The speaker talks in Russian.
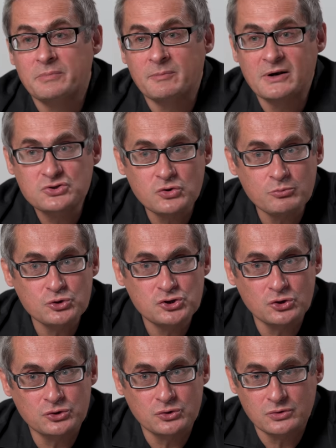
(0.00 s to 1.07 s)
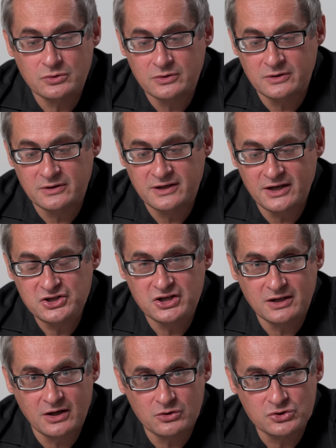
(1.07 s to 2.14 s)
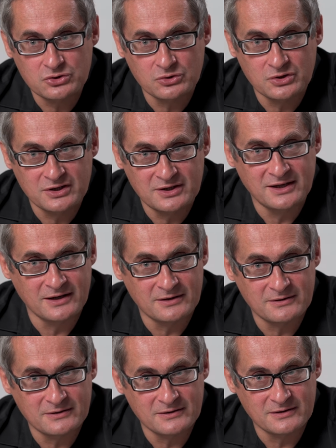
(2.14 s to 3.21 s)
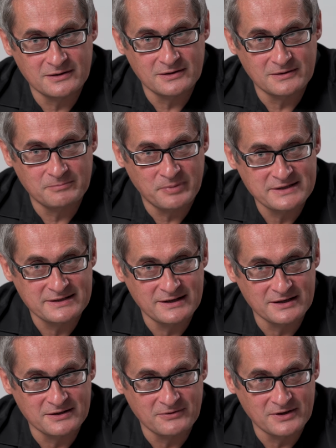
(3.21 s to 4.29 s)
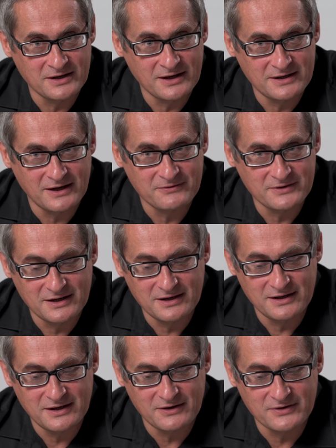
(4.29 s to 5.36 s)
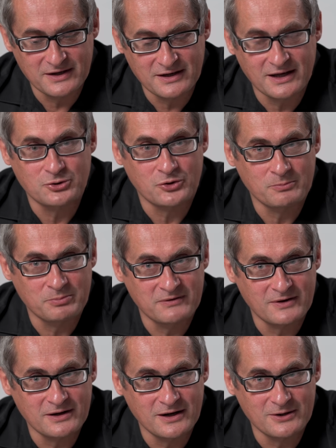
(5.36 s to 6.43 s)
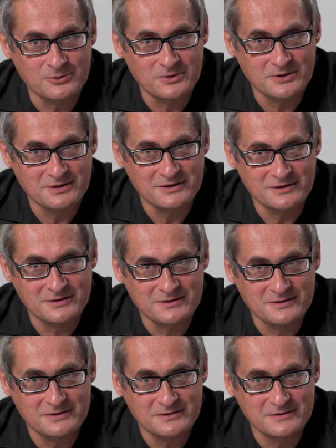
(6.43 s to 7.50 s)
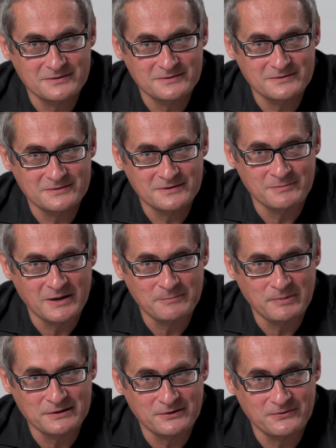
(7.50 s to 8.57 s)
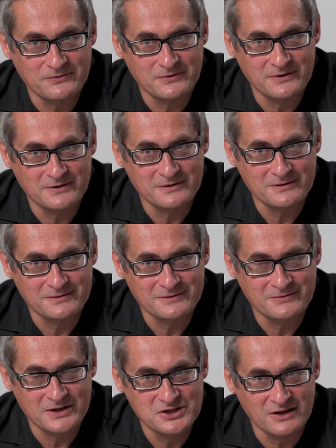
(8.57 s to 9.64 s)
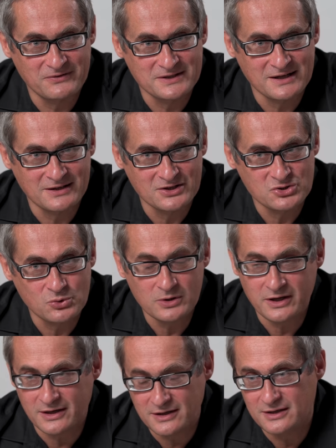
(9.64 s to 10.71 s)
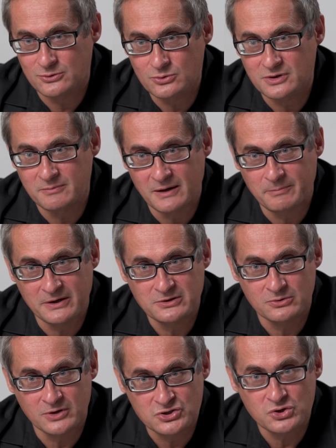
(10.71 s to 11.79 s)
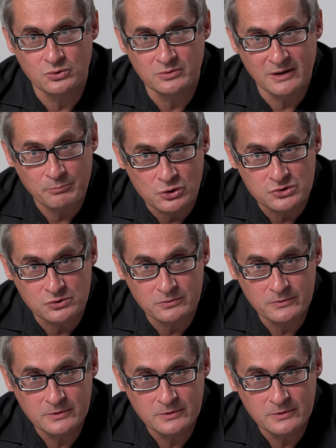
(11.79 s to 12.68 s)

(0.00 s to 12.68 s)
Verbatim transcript: По большому счету, э, я считаю, что те э, преследования явные и неявные, которым подвергают э, гомеопатов э, врачи официальной школы, они идут гомеопатию на, шк... на пользу.